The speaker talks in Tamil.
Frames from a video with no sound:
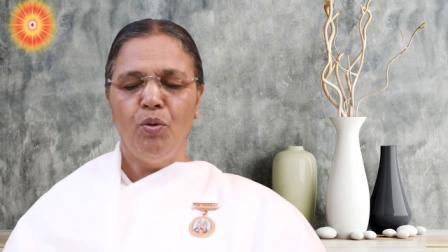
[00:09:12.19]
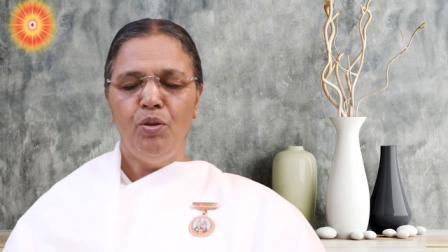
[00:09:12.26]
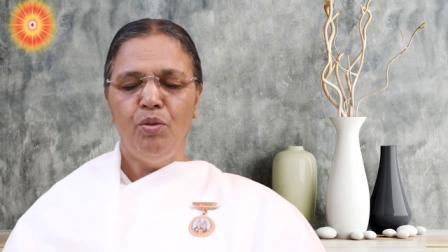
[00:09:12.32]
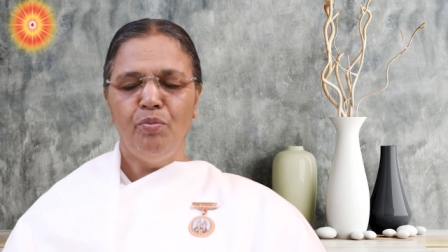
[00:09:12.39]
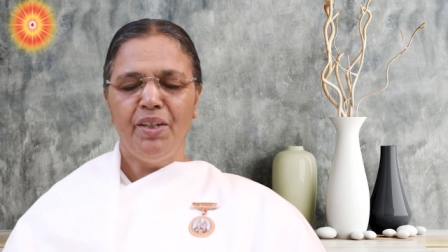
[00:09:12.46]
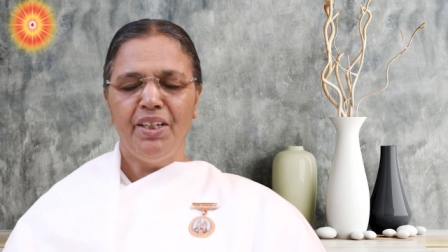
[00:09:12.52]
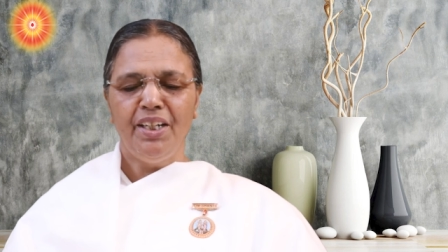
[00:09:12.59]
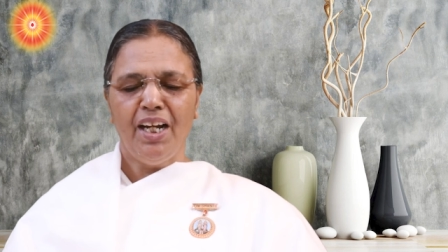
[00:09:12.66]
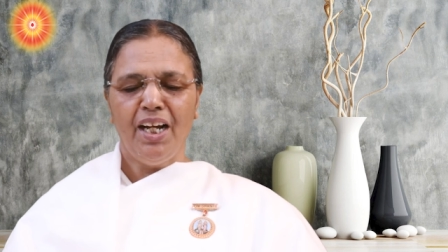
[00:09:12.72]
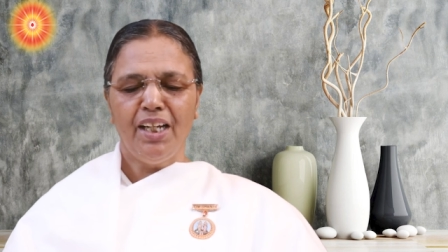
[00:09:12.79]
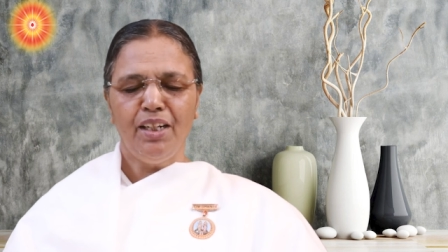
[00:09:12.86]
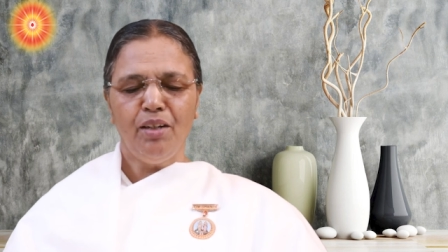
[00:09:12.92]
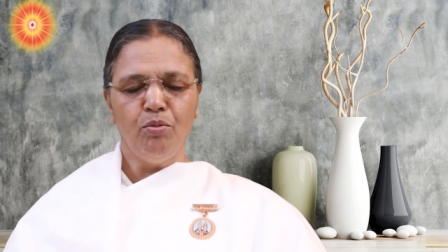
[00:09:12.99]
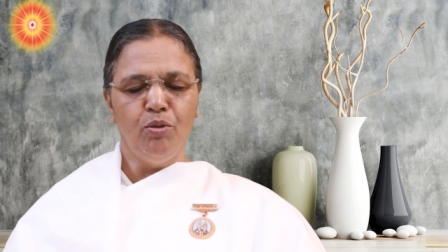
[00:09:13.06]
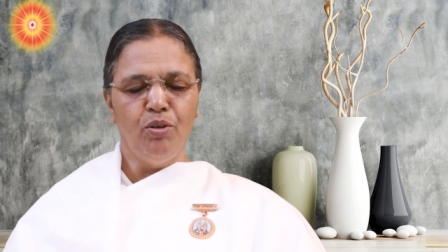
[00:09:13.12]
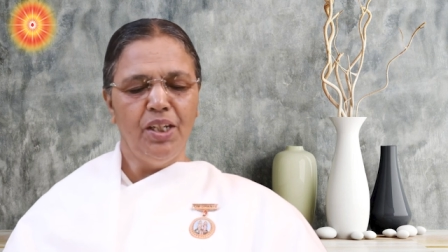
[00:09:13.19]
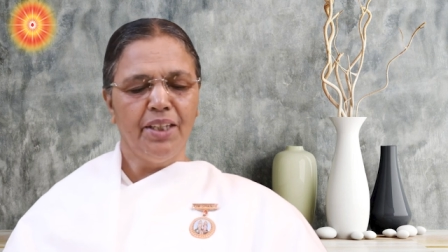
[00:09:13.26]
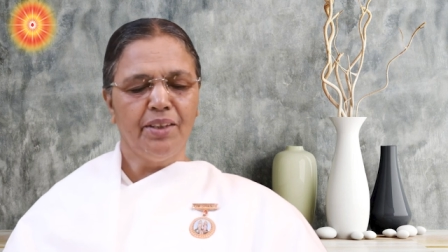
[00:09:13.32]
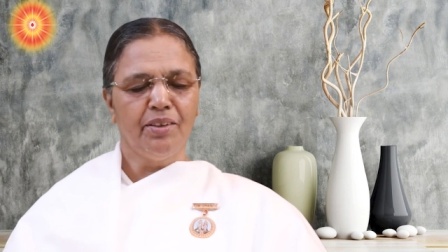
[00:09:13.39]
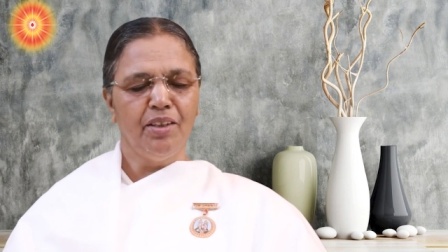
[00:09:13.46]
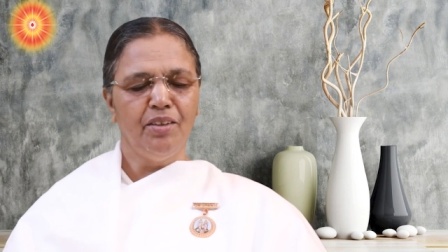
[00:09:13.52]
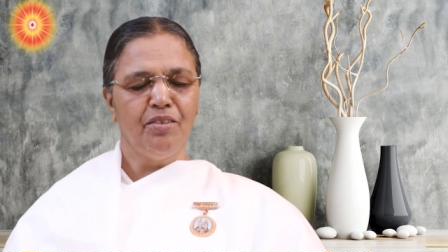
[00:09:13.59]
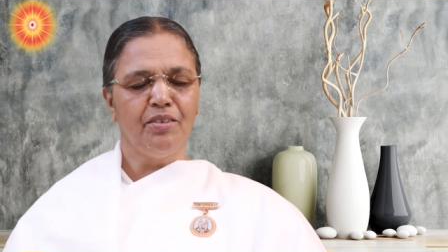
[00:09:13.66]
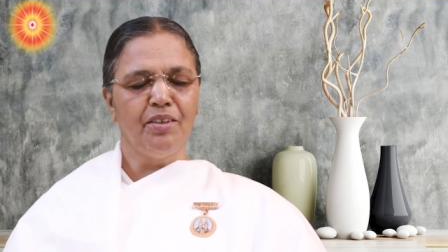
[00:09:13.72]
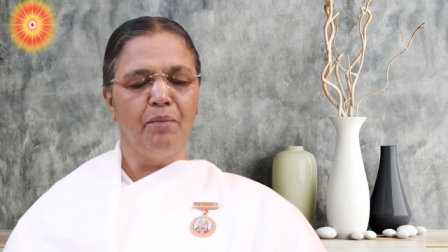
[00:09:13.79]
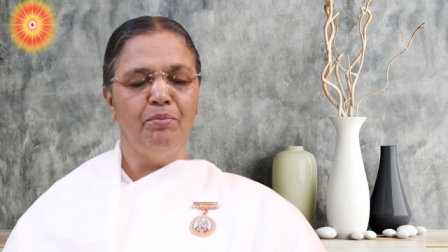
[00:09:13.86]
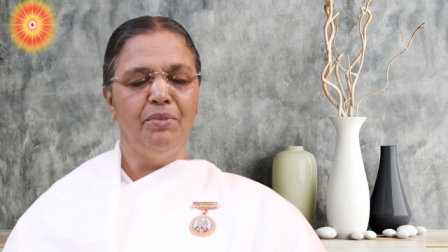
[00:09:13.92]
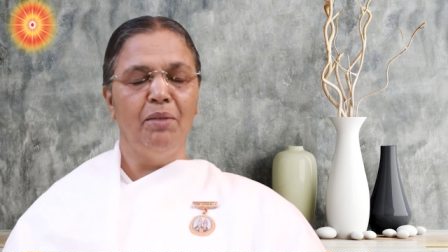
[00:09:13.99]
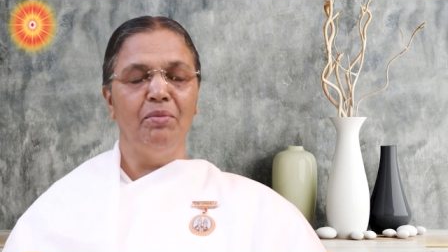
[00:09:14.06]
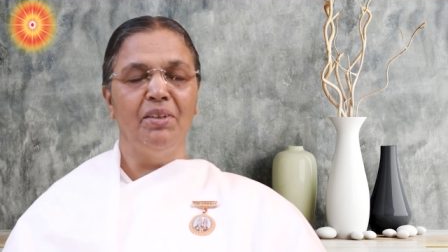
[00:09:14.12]
உண்மையான உள்ளத்தின்
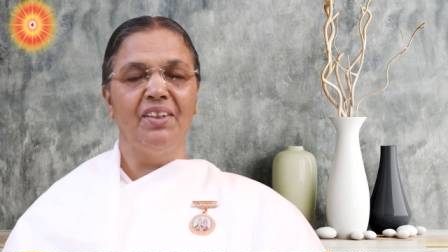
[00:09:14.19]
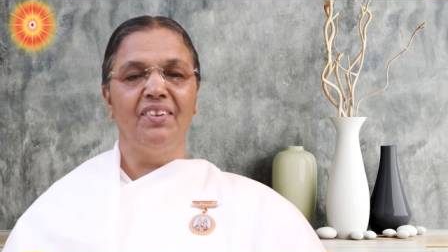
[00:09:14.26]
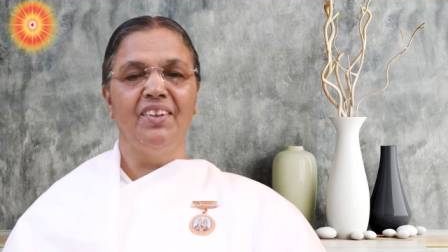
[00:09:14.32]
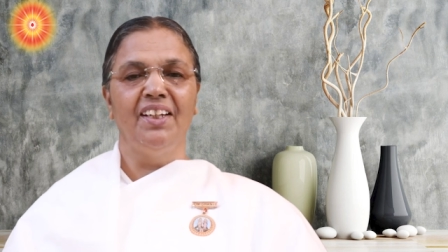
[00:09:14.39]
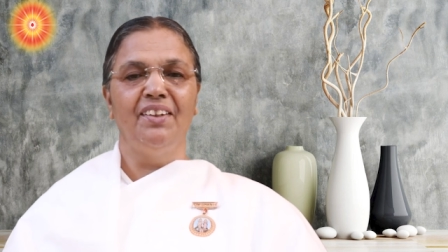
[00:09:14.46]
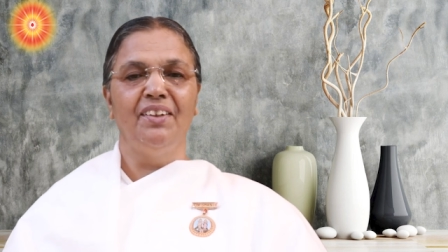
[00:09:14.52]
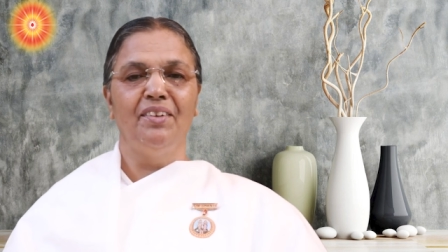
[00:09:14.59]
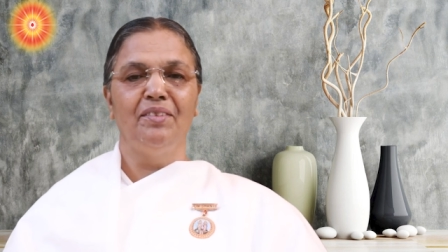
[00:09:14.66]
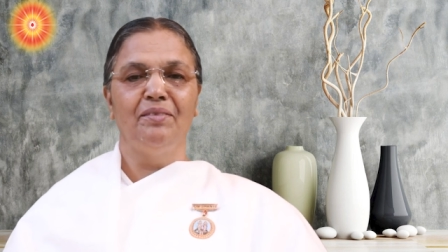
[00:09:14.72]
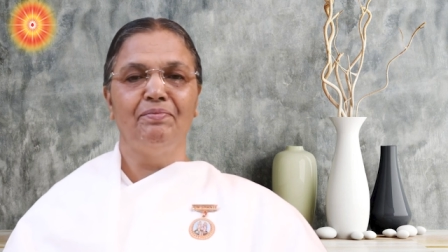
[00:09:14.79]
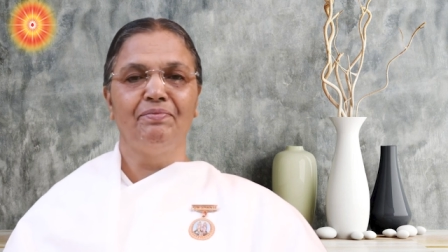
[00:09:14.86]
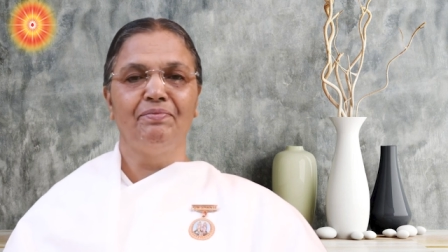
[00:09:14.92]
சப்தம் இருந்தது